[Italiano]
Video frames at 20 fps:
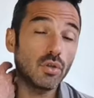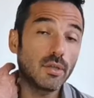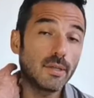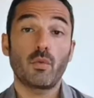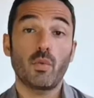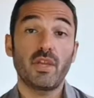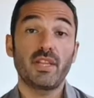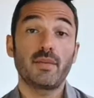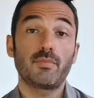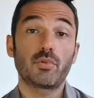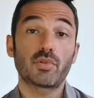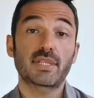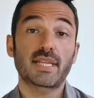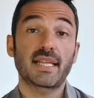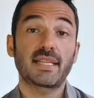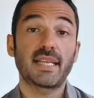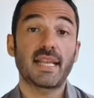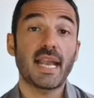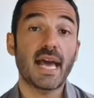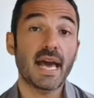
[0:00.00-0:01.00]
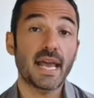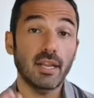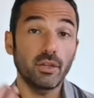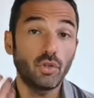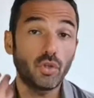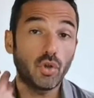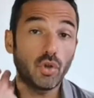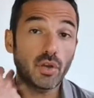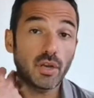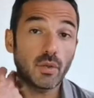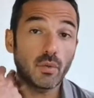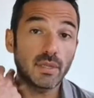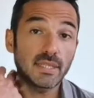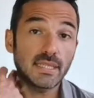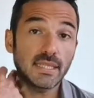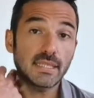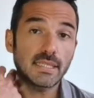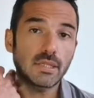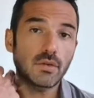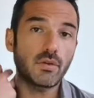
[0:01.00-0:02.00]
che quindi può scatenare dolori in
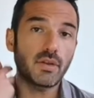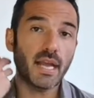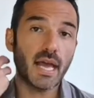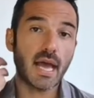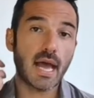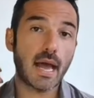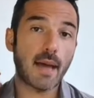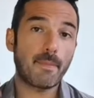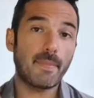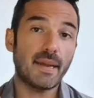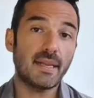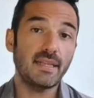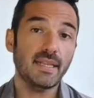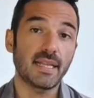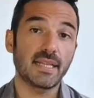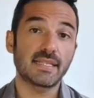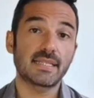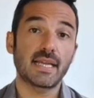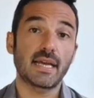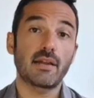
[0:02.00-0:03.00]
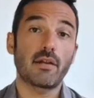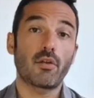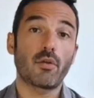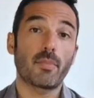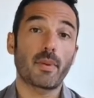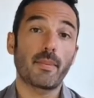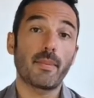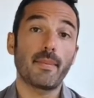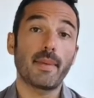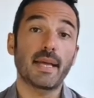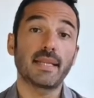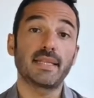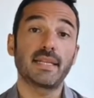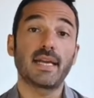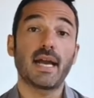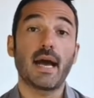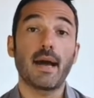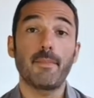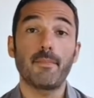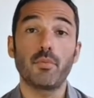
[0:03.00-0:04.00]
questa zona a partenza da una
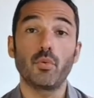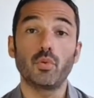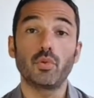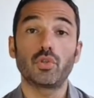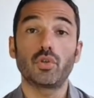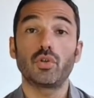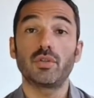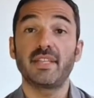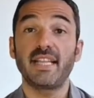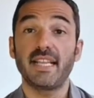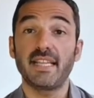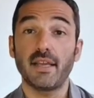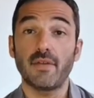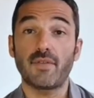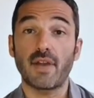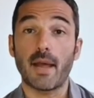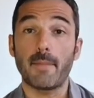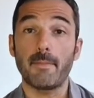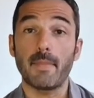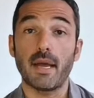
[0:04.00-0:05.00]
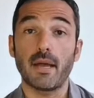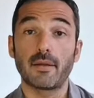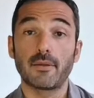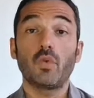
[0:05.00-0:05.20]
problematica appunto del diaframma.